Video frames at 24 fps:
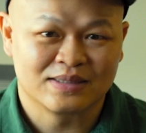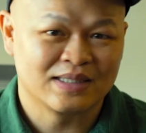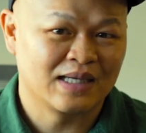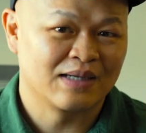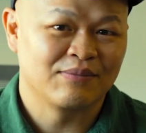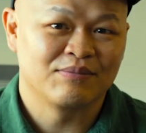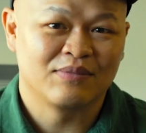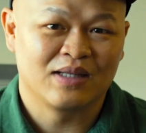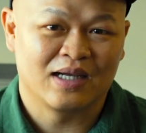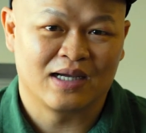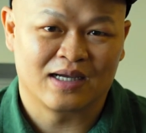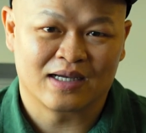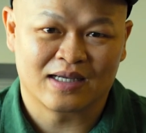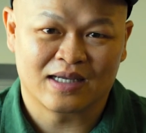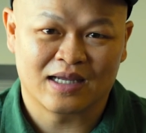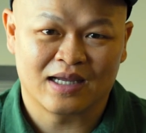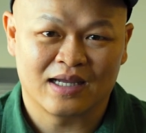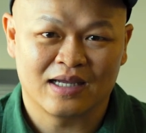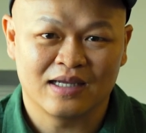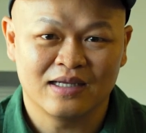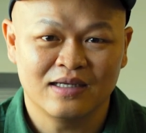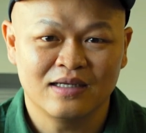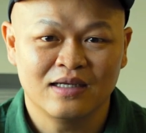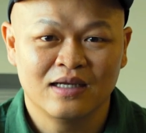xem là
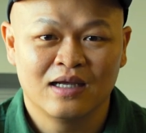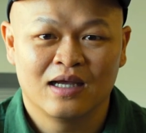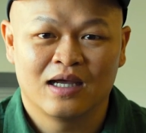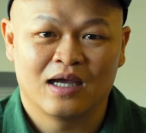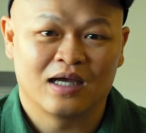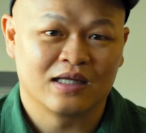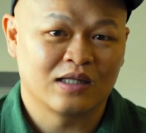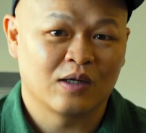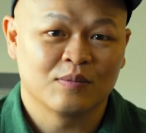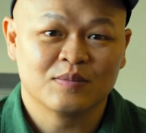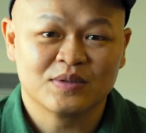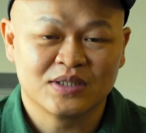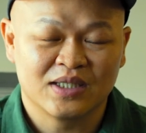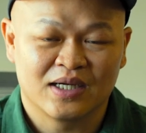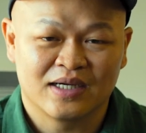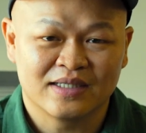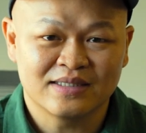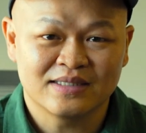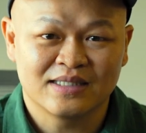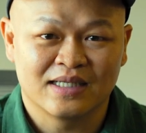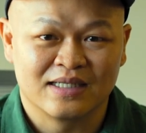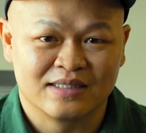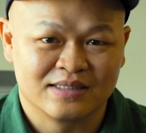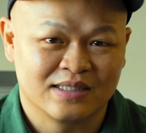cái hệ thống
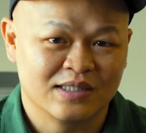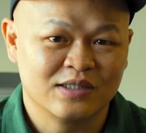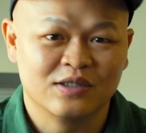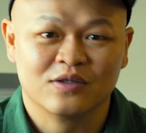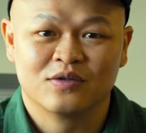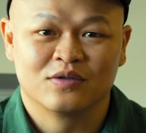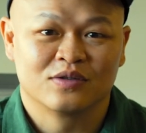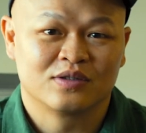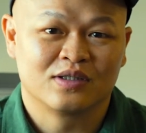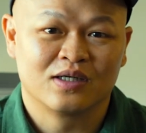CS này sẽ dựa